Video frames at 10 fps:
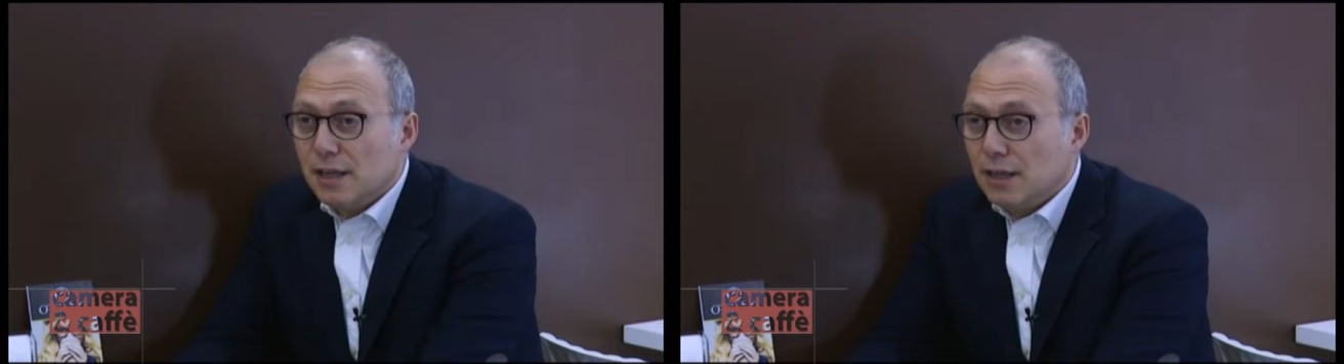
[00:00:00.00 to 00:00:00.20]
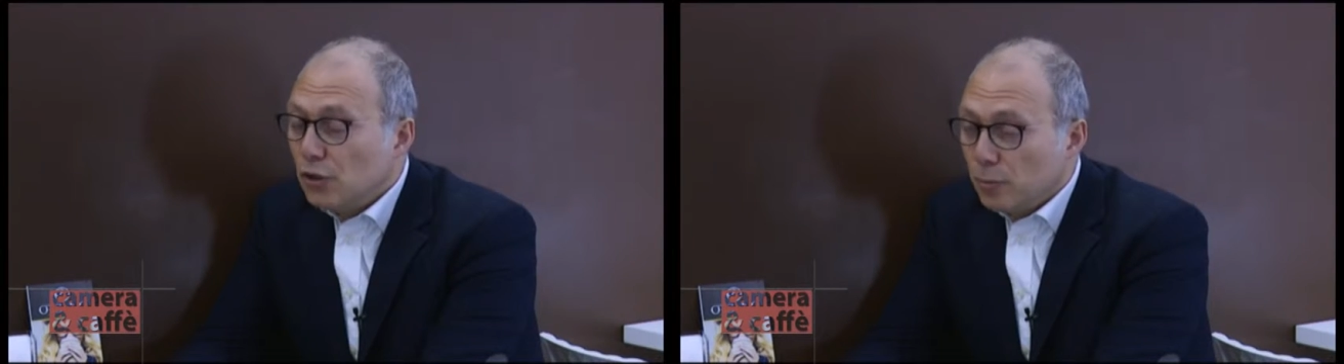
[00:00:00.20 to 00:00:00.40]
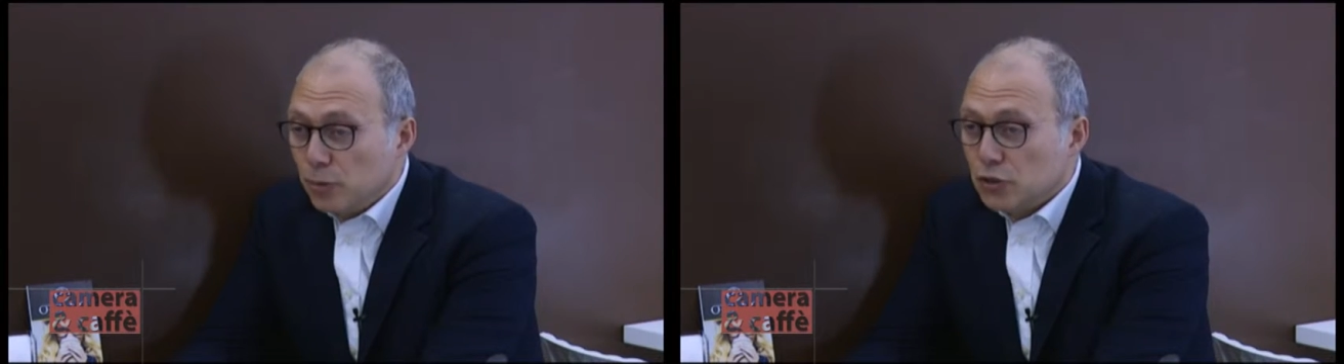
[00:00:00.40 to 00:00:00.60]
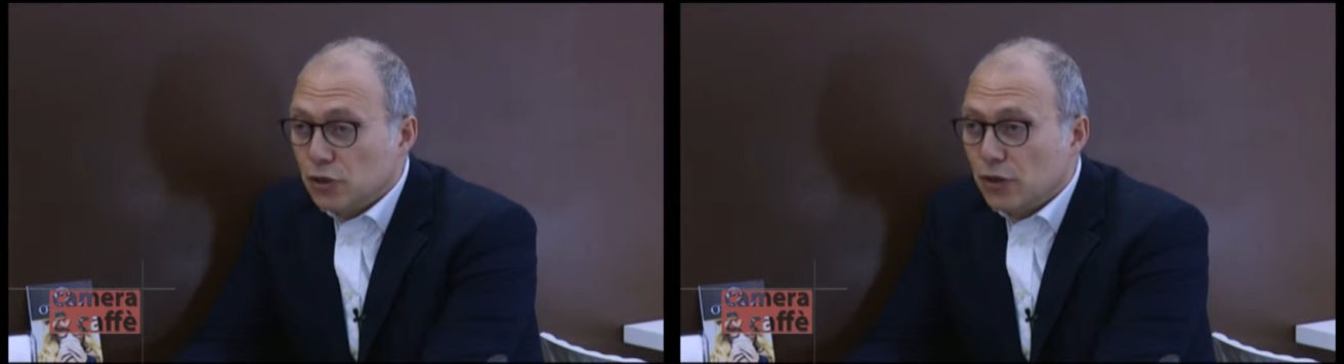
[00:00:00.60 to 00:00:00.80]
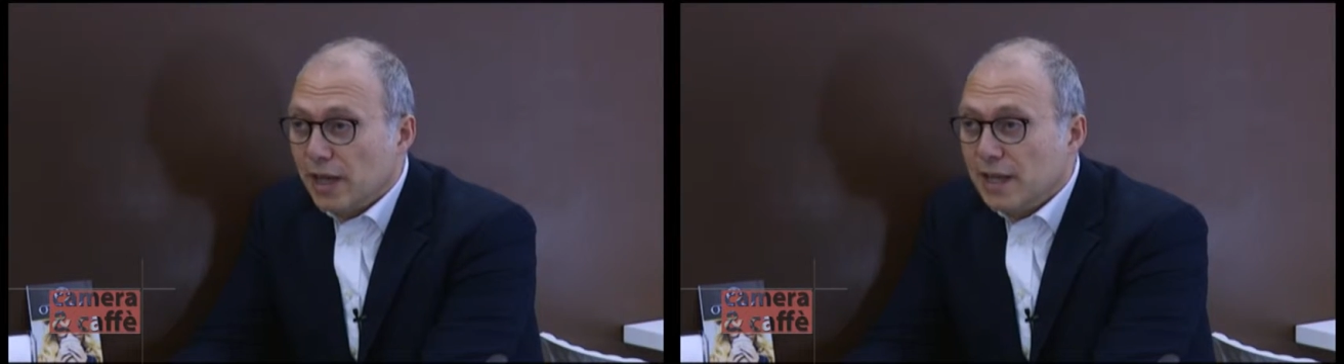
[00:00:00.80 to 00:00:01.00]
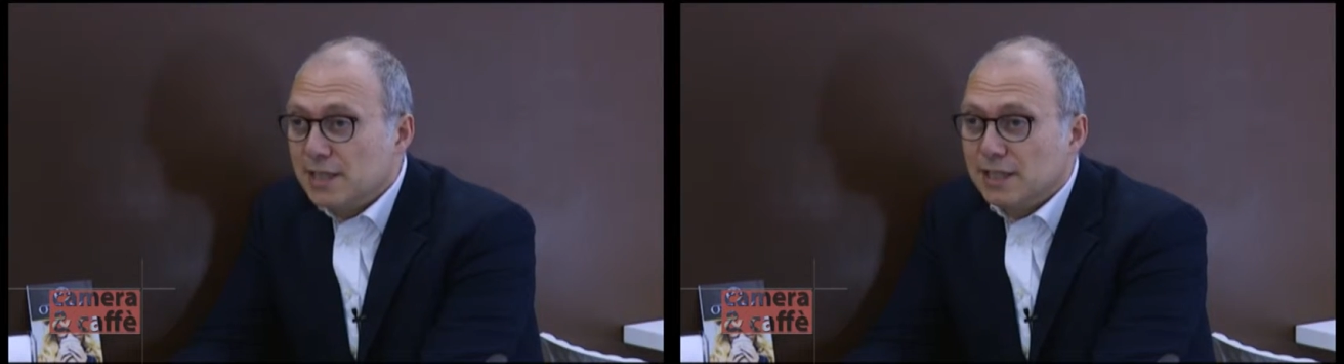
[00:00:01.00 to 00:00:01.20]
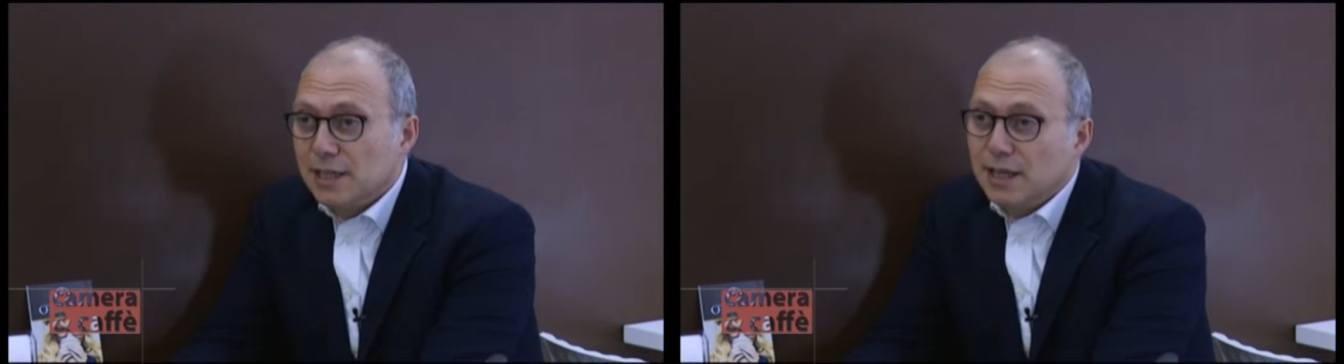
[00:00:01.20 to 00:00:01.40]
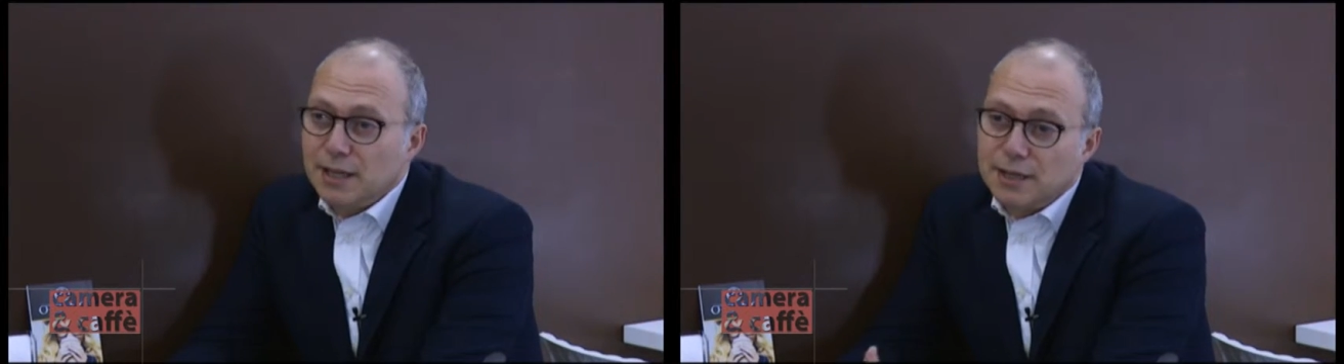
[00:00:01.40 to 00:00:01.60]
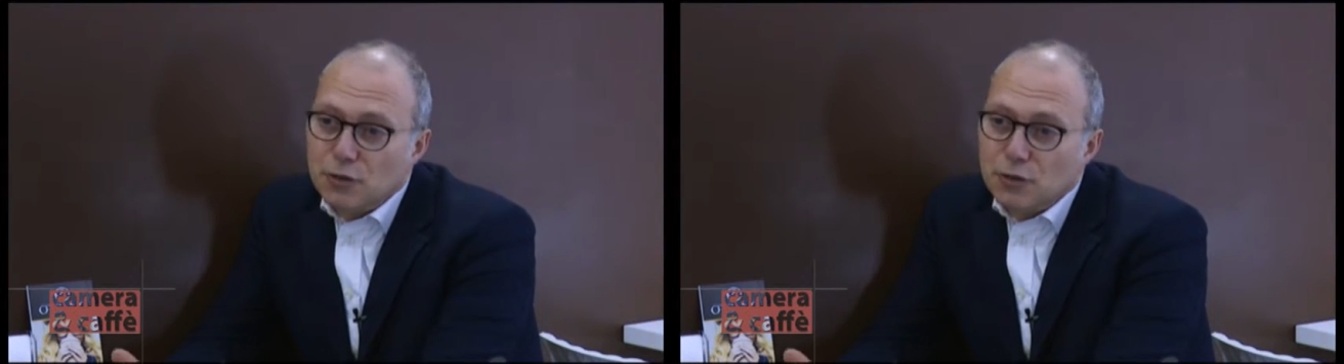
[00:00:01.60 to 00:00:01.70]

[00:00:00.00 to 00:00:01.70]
eh, io appoggerò Renzi